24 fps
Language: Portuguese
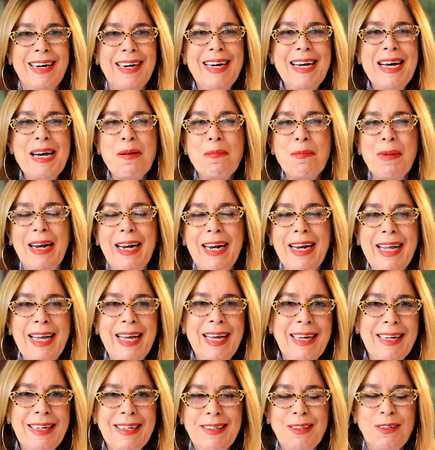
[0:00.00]
ama
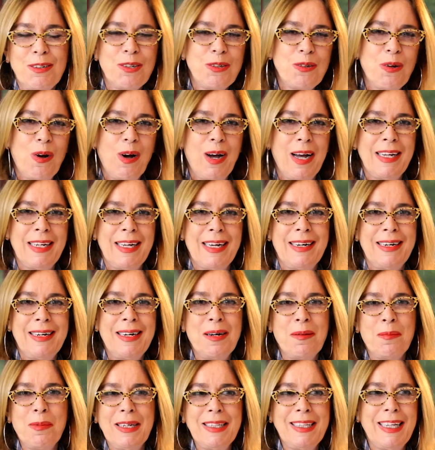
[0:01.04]
ler história,
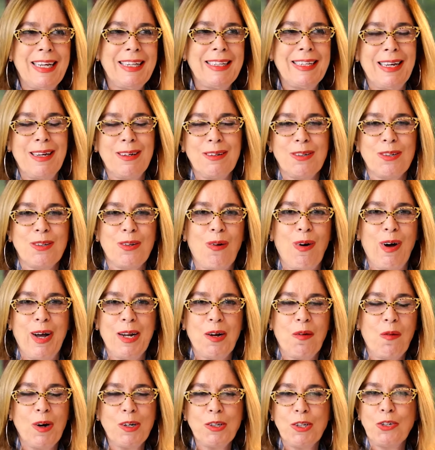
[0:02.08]
ama entender
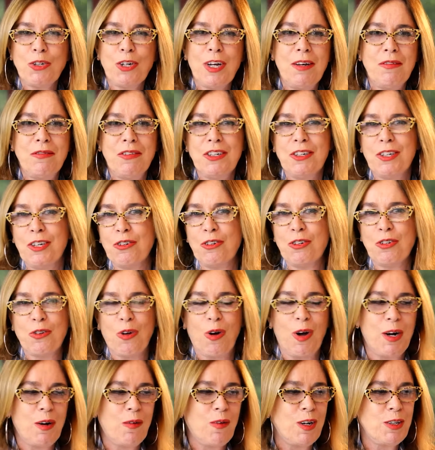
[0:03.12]
história, gosta de revista de
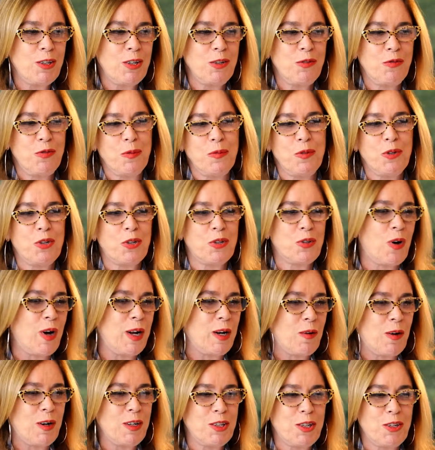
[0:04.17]
história, gosta de filme de
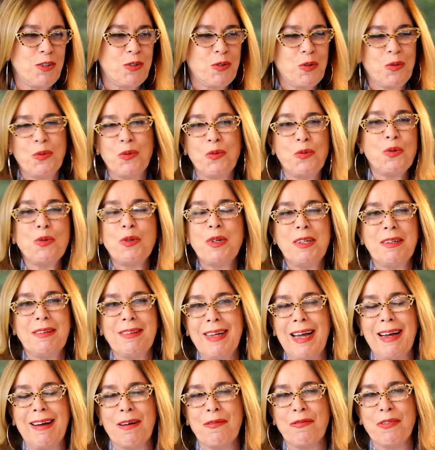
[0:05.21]
história, gosta de tudo, tudo que
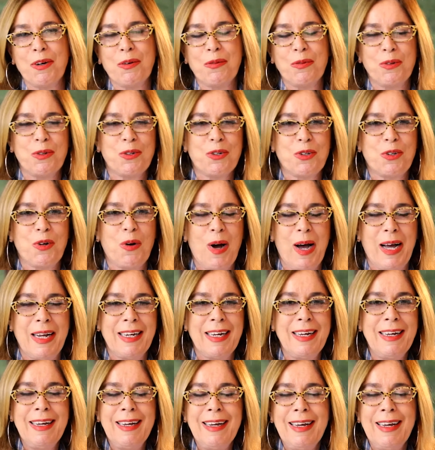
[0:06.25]
tem a ver com história.